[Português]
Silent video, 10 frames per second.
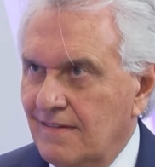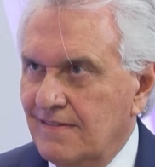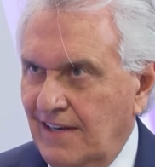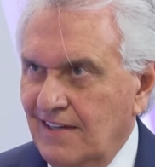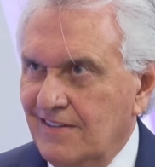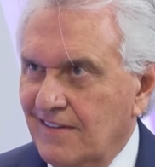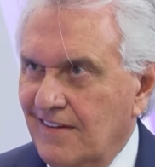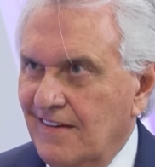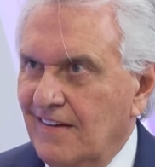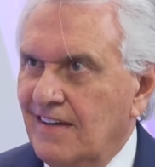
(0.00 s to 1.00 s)
Certo?
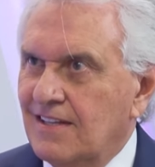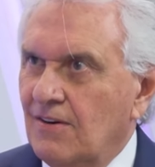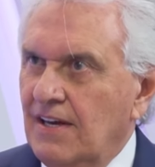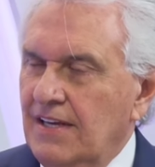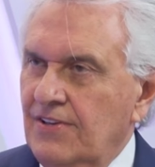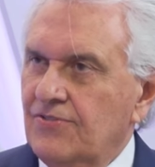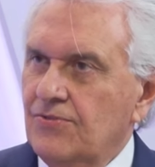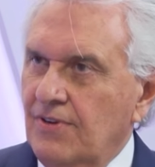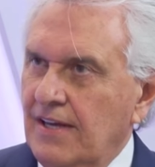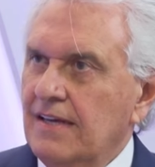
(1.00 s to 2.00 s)
Então,
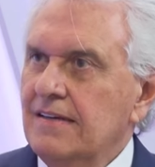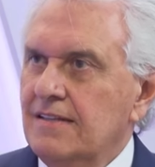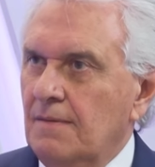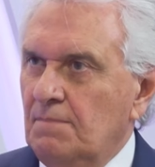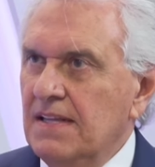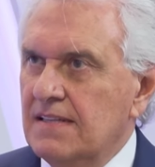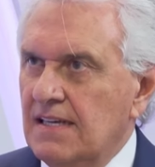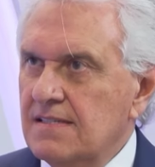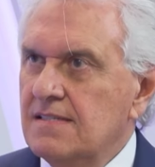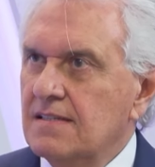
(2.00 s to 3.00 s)
isto é
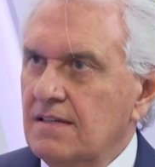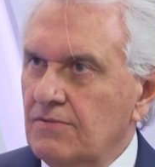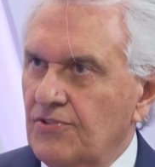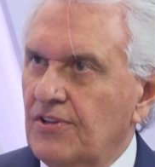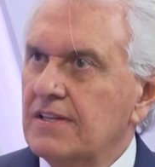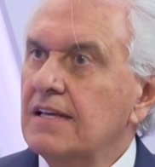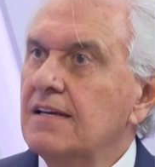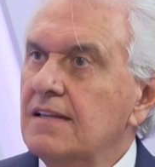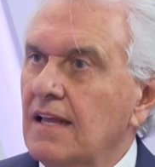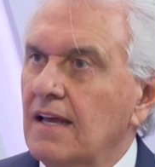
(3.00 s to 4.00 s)
independência que você tem
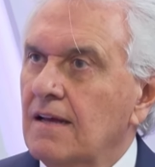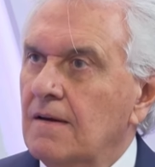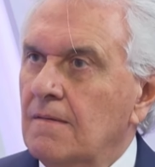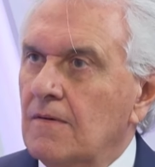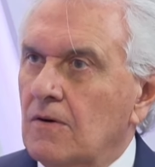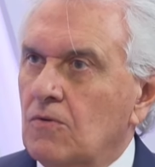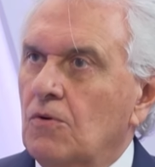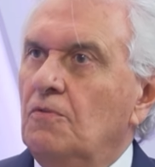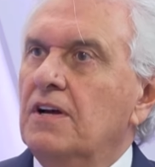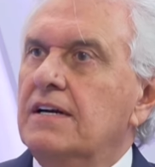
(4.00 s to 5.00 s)
que ter. Um
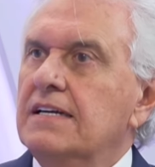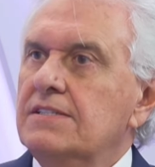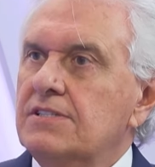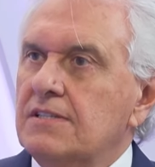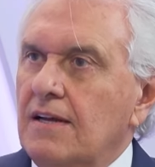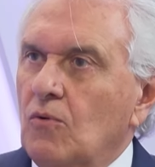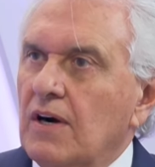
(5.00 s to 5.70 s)
governante tem que